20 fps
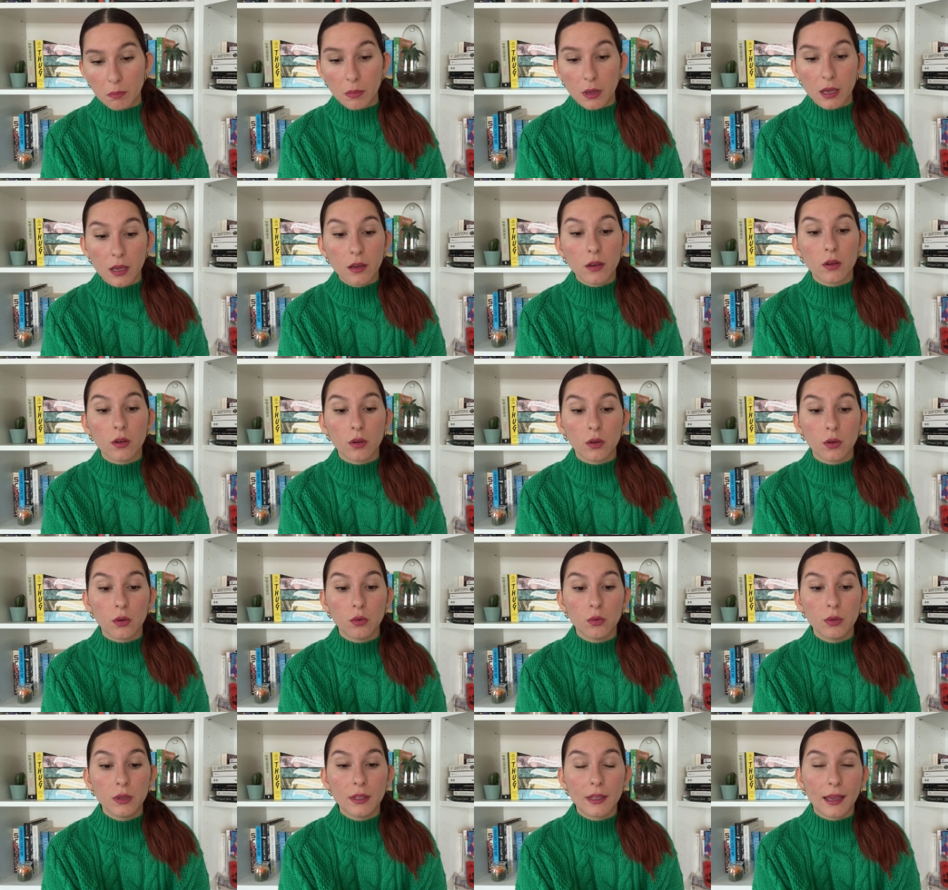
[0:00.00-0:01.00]
mais
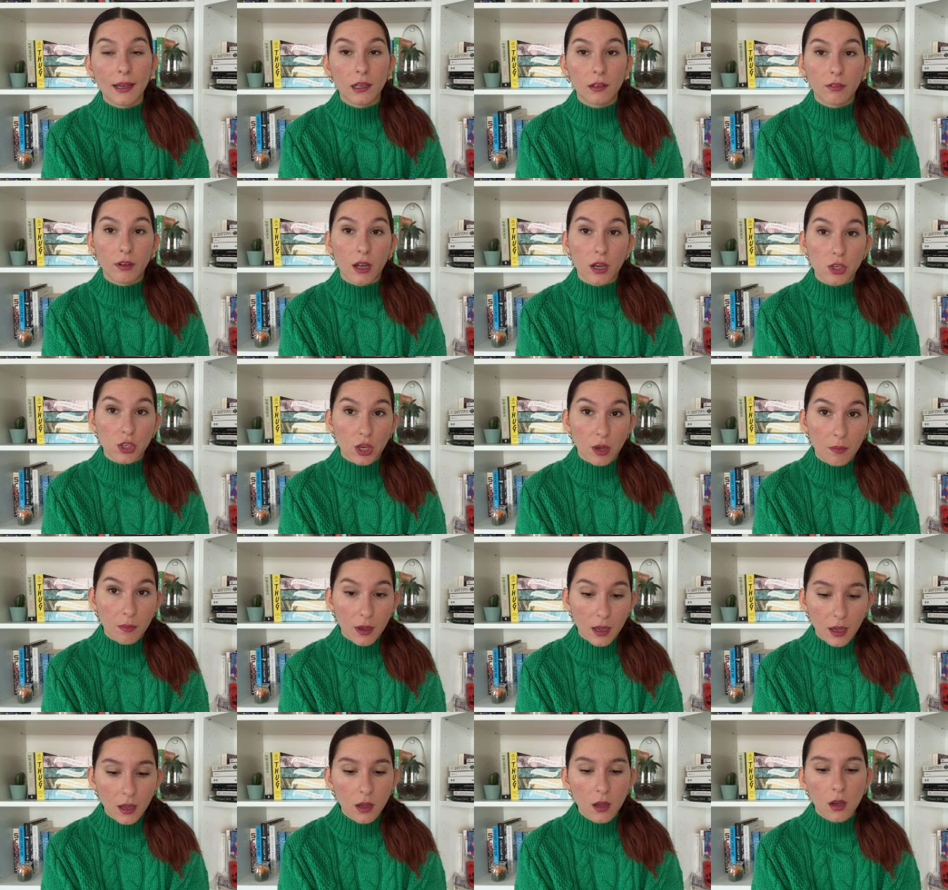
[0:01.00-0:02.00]
lui n'arrivera
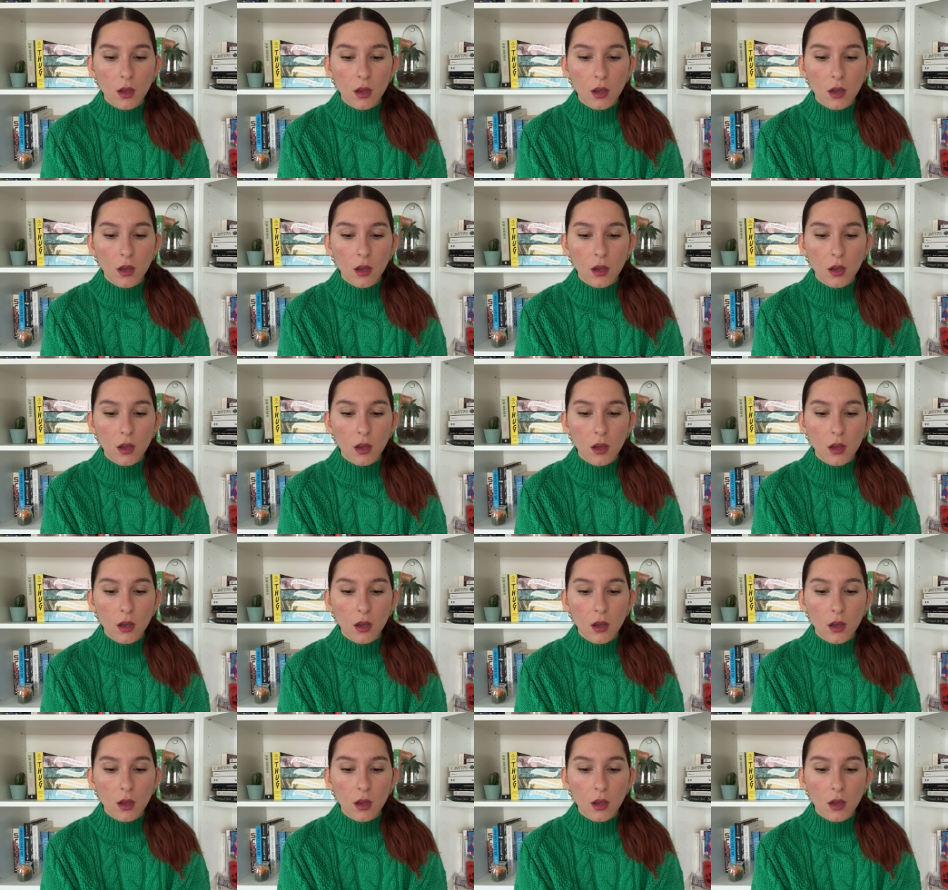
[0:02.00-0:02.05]
jamais.